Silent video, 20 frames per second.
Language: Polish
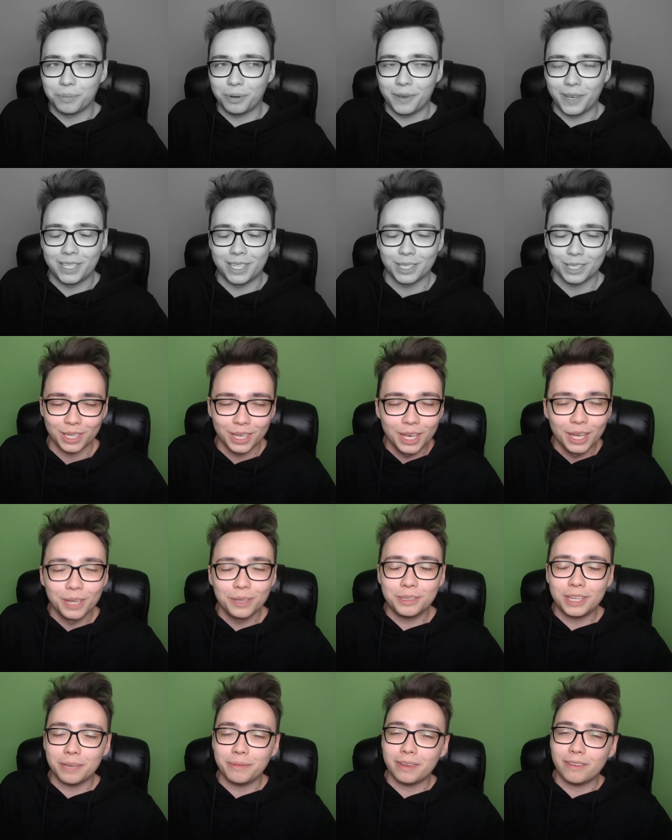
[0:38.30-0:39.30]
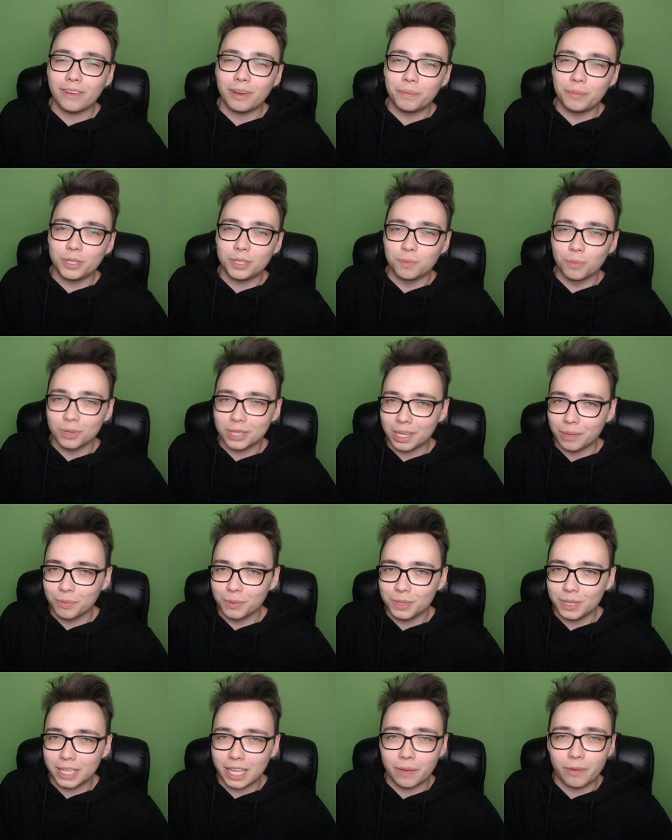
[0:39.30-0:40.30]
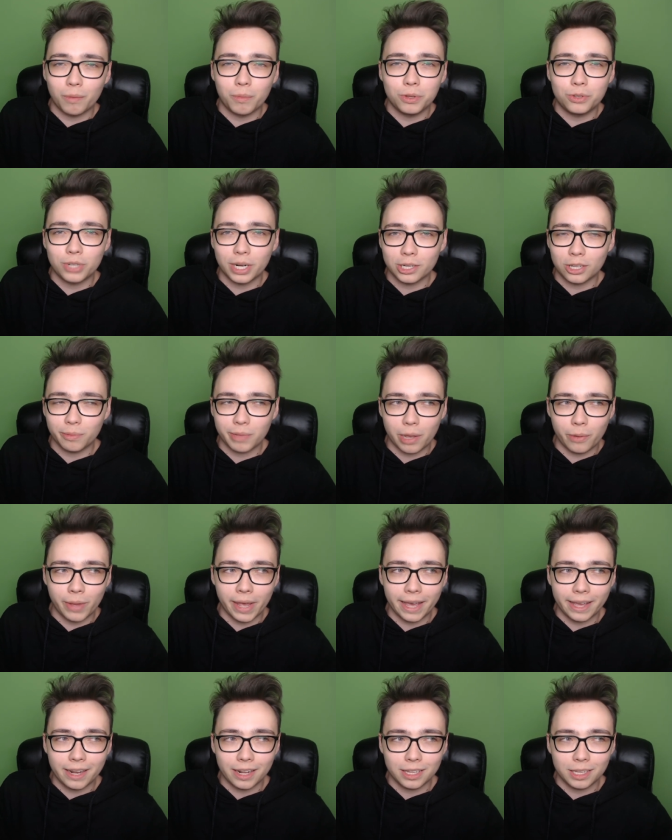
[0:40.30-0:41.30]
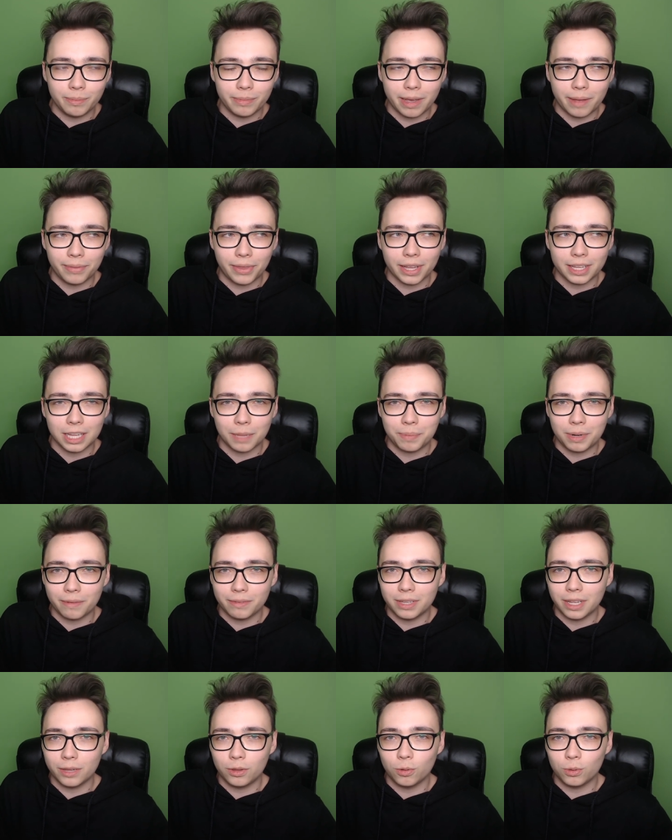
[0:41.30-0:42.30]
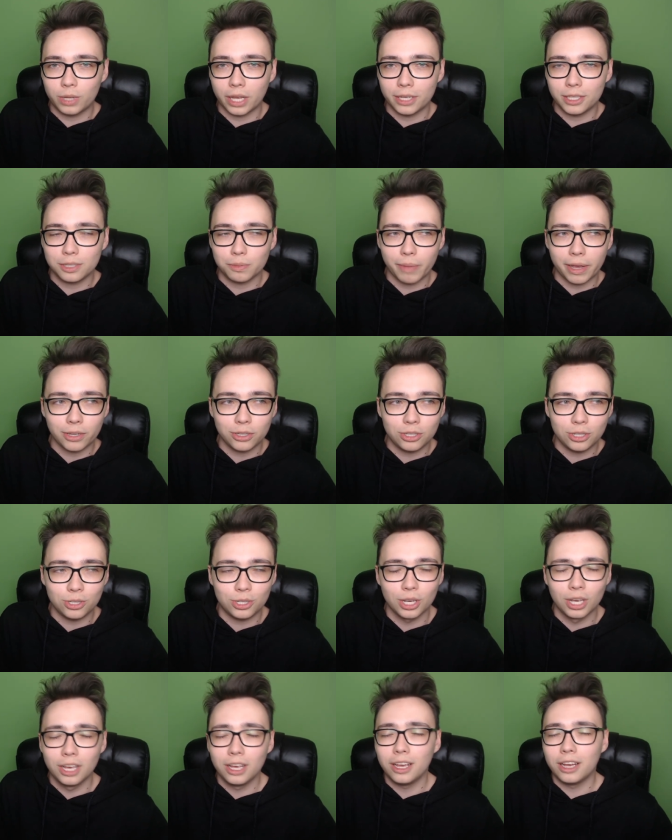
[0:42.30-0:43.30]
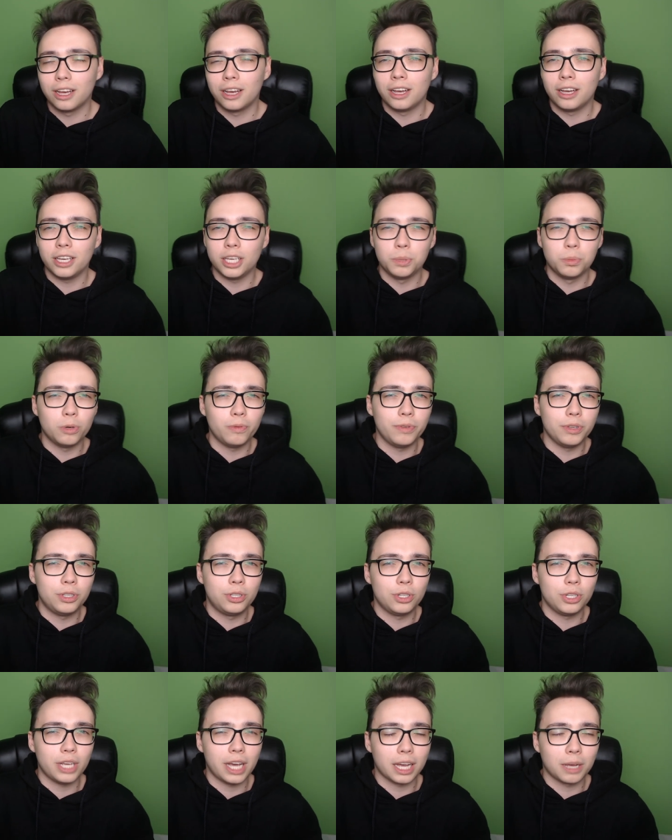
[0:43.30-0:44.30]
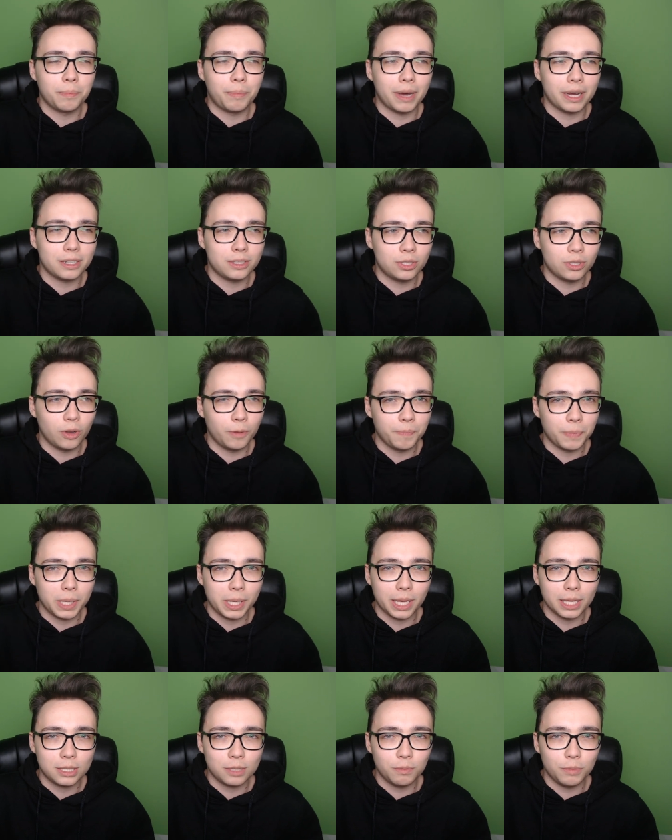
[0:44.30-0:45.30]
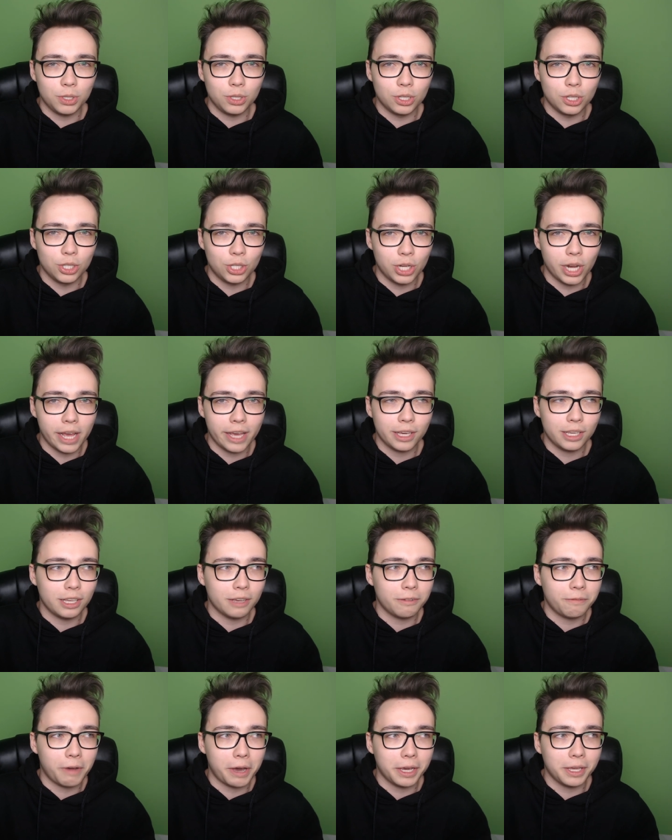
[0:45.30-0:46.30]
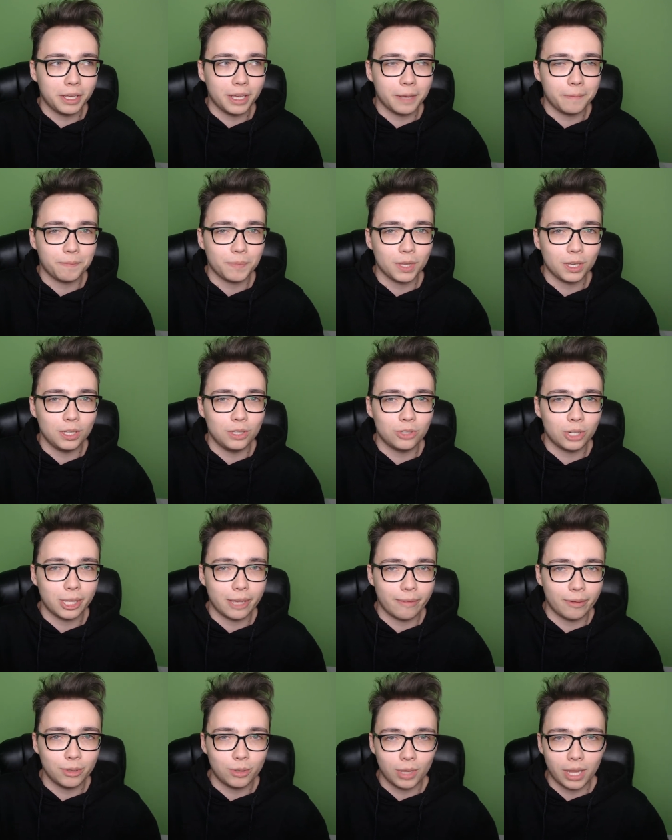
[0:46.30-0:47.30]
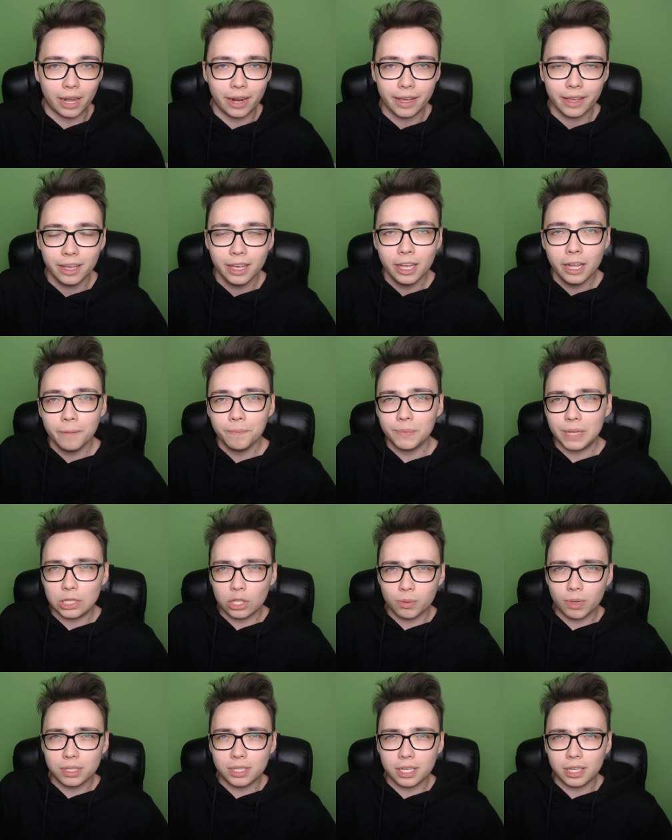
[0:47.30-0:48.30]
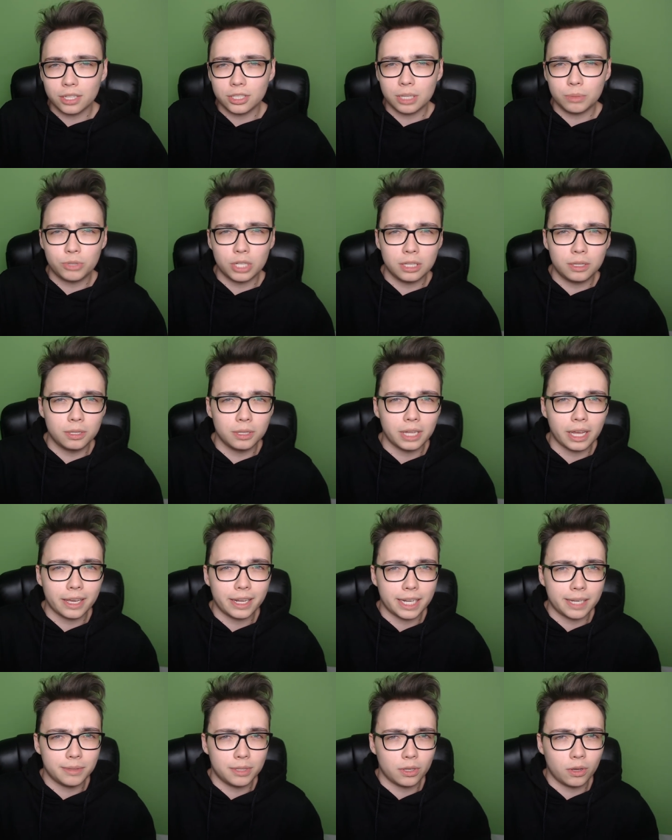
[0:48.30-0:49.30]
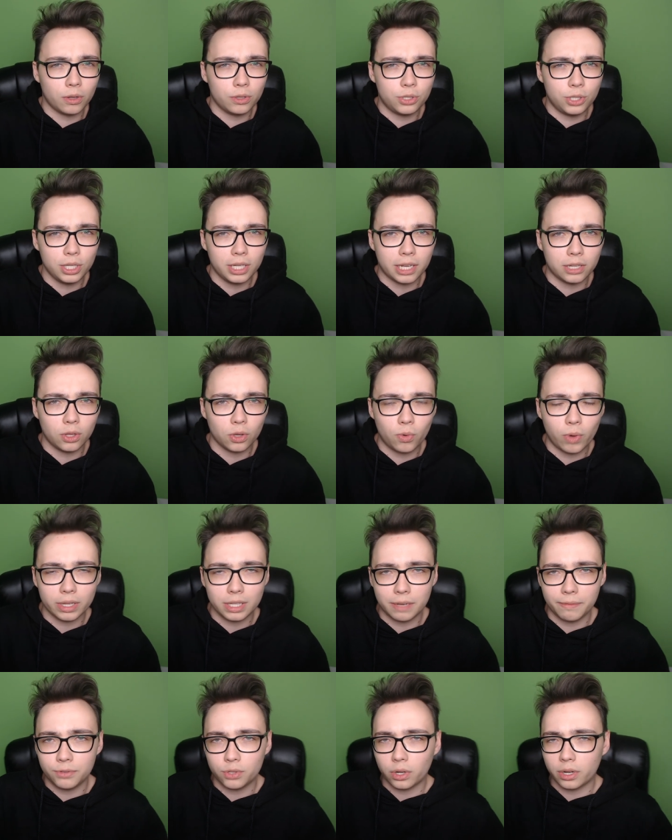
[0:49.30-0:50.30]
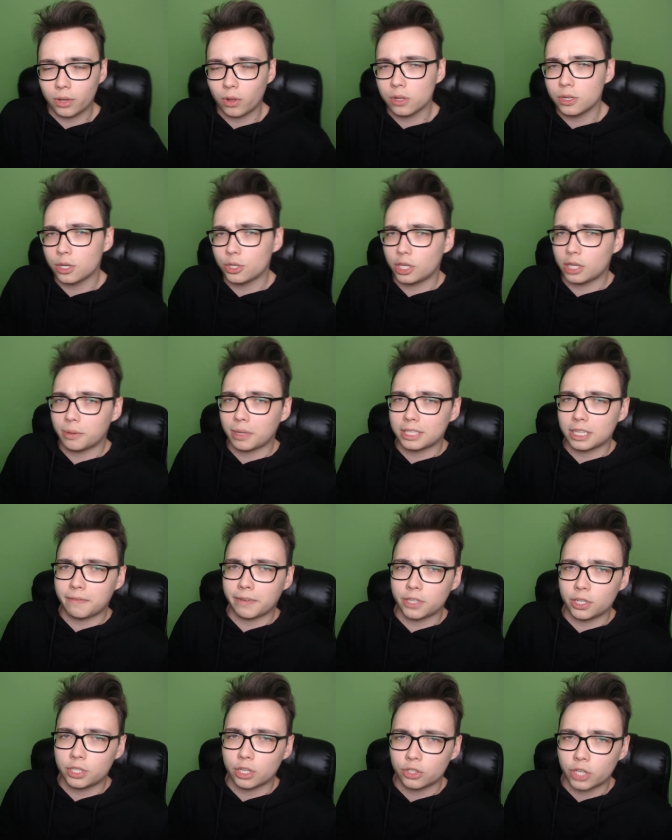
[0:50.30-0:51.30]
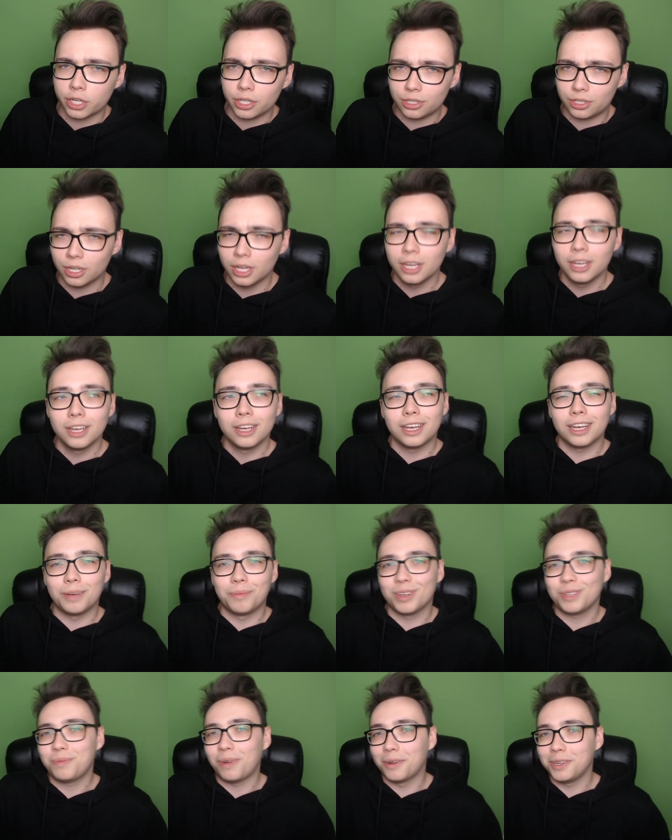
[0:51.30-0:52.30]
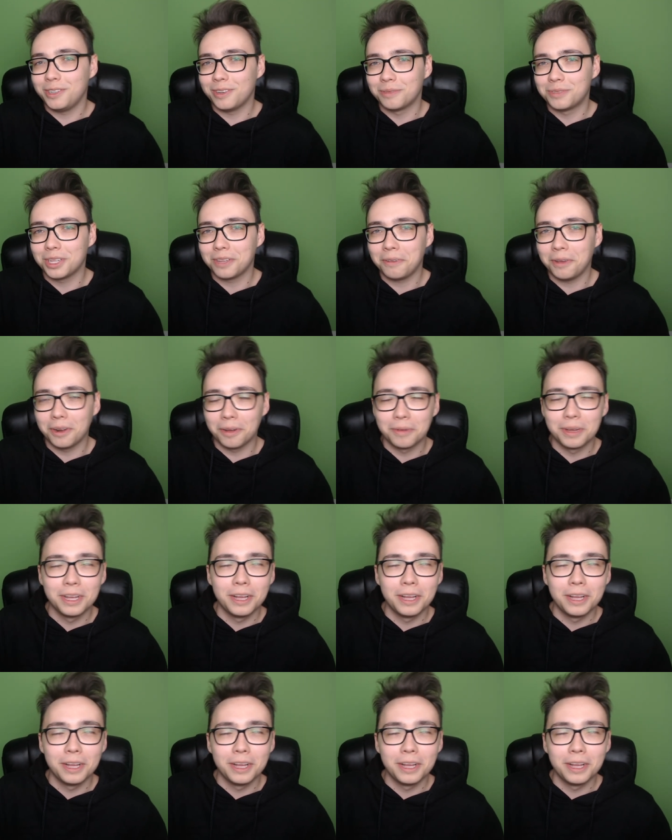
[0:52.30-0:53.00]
powiedzieć. Tutaj miała być smutna muzyka, miał być czarno-biały ekran i miałem tak naprawdę tutaj smęcić i mówić, jak bardzo jest mi źle i niefajnie i że nie wiem co dalej. Natomiast jeden dzień przed nagraniem tego odcinka, dokładnie wczoraj godzinie 17.26, e, bo sprawdziłem przed chwilą,